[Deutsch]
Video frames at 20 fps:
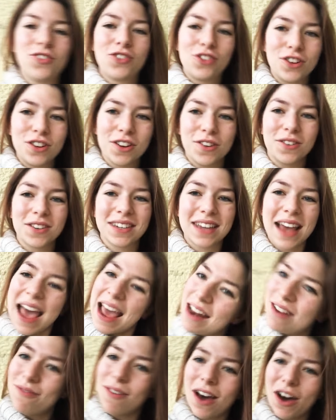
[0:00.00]
Entschuldigung,
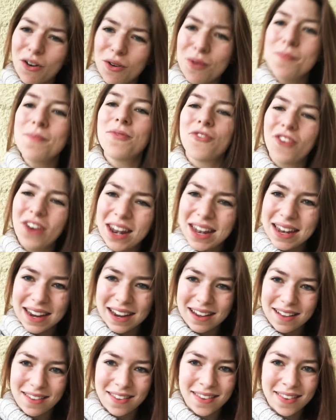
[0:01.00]
dein Warum
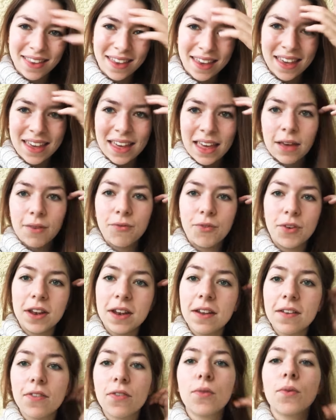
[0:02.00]
findest,
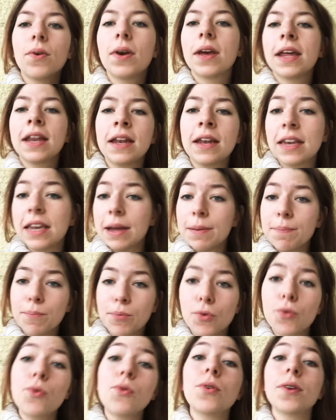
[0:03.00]
findest du in dem
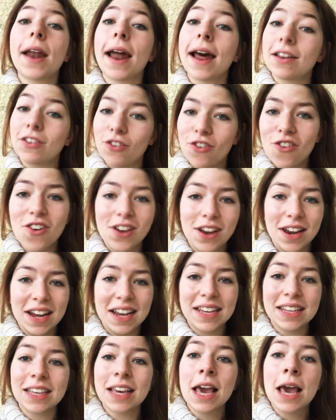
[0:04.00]
Buch
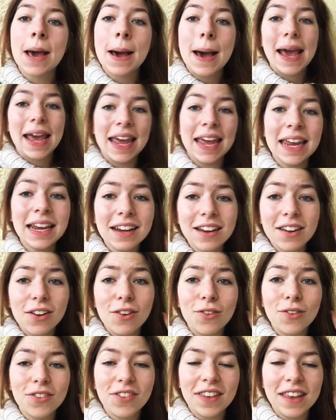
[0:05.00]
natürlich
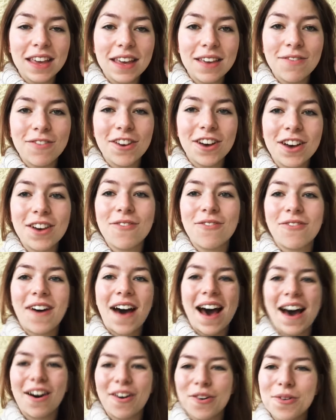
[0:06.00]
inklusive
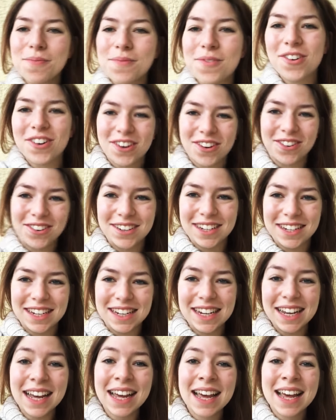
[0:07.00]

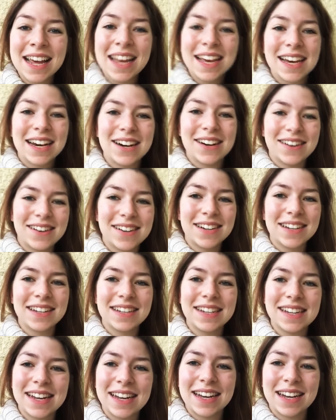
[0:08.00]
Warum-Urkunde.
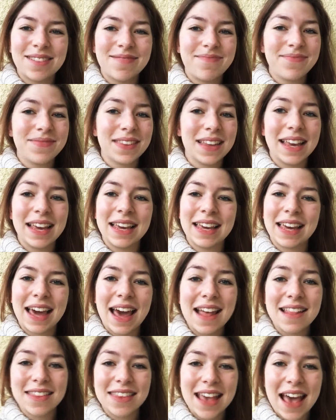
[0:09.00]
Und ähm, ich
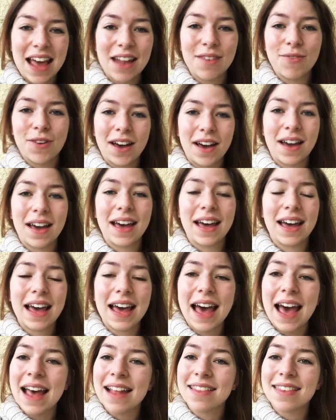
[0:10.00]
kann sie einfach
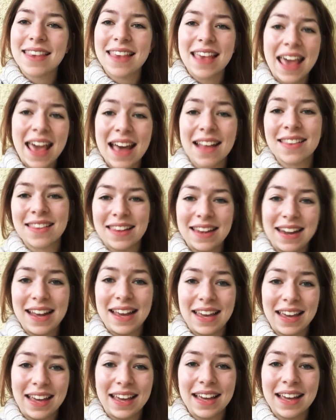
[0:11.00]
ans Herz
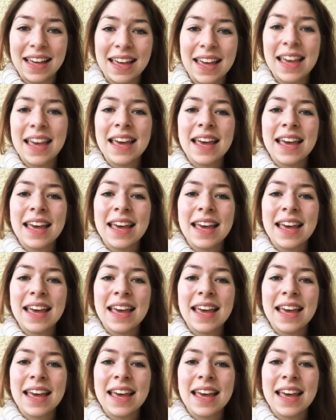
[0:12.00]
legen.